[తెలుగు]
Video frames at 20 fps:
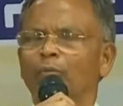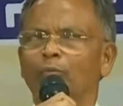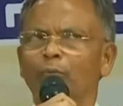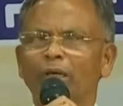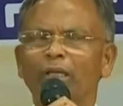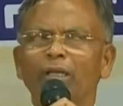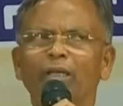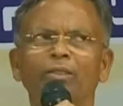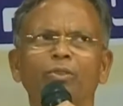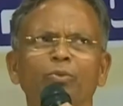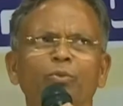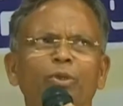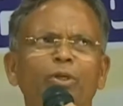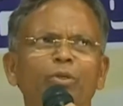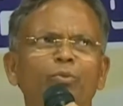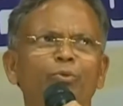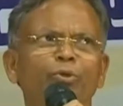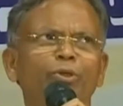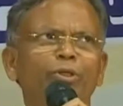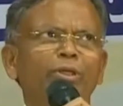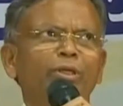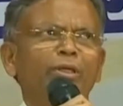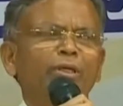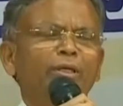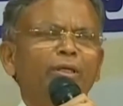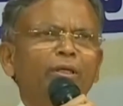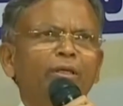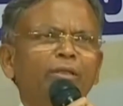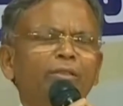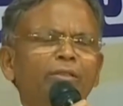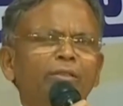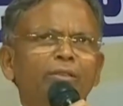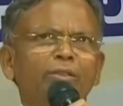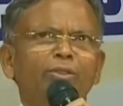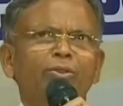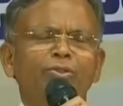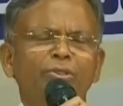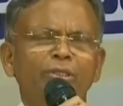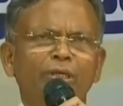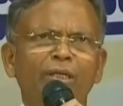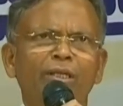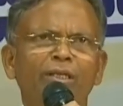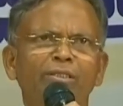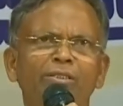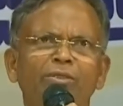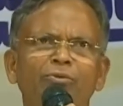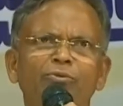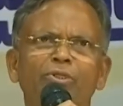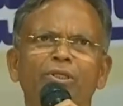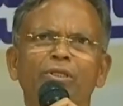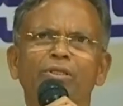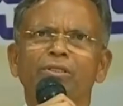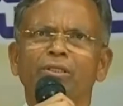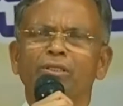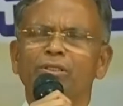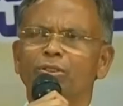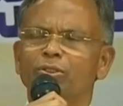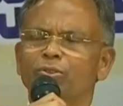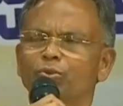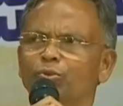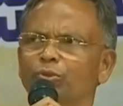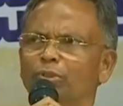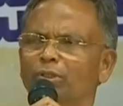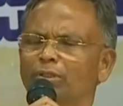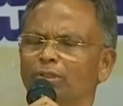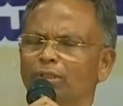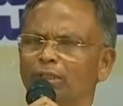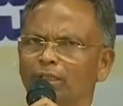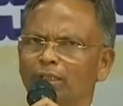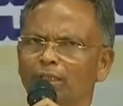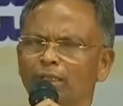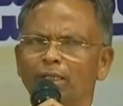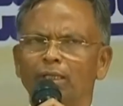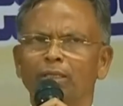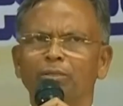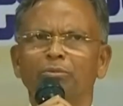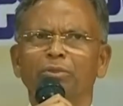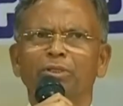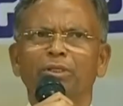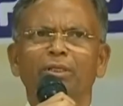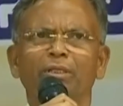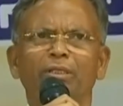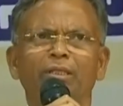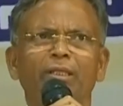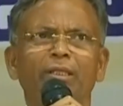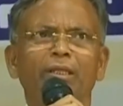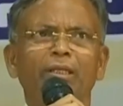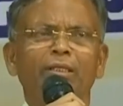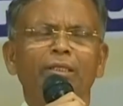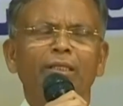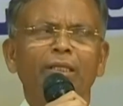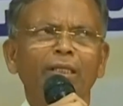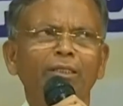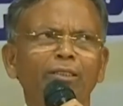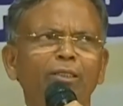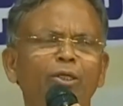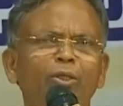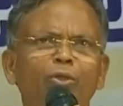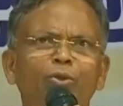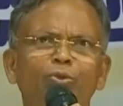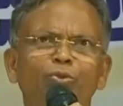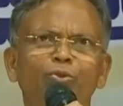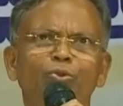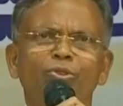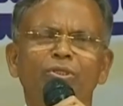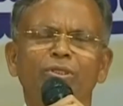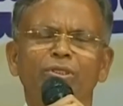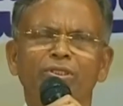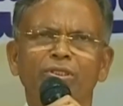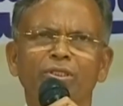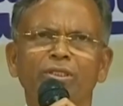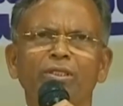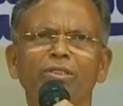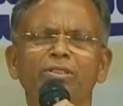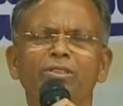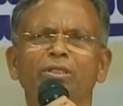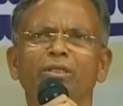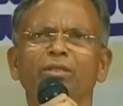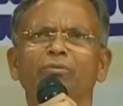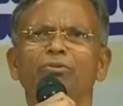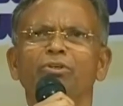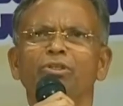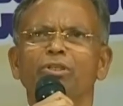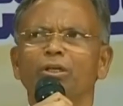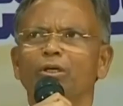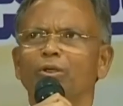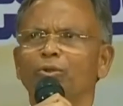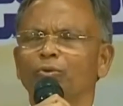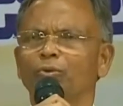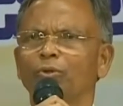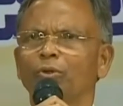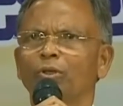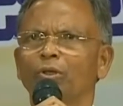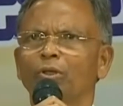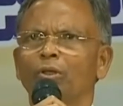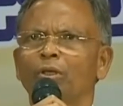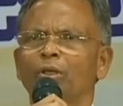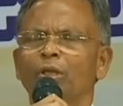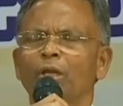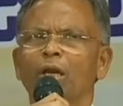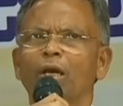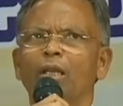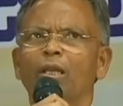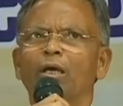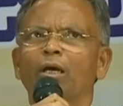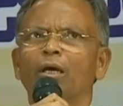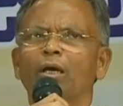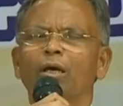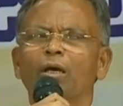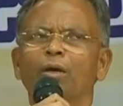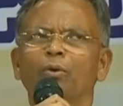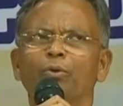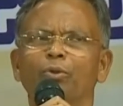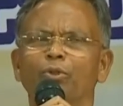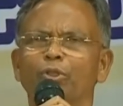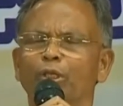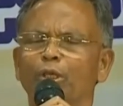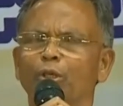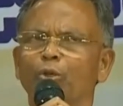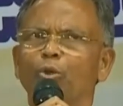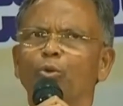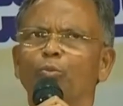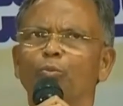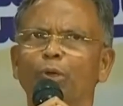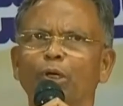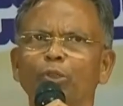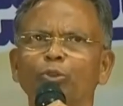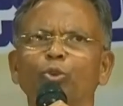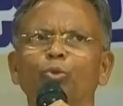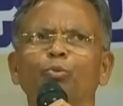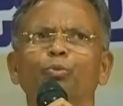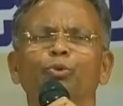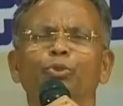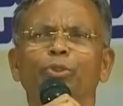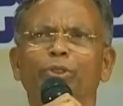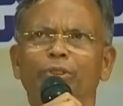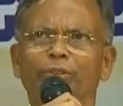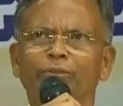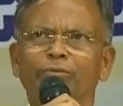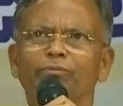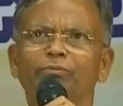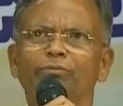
మాలాంటి వాళ్ళు ముఖ్యంగా నేను చాలా జీవితాన్ని సరి చేసుకున్నాను దానికి కారణం ఏంటంటే ఇలాంటి నాటకాల్లో చూసిన చిన్న చిన్న విషయాలు అలా హృదయాల్లో పాతుకుపోతాయి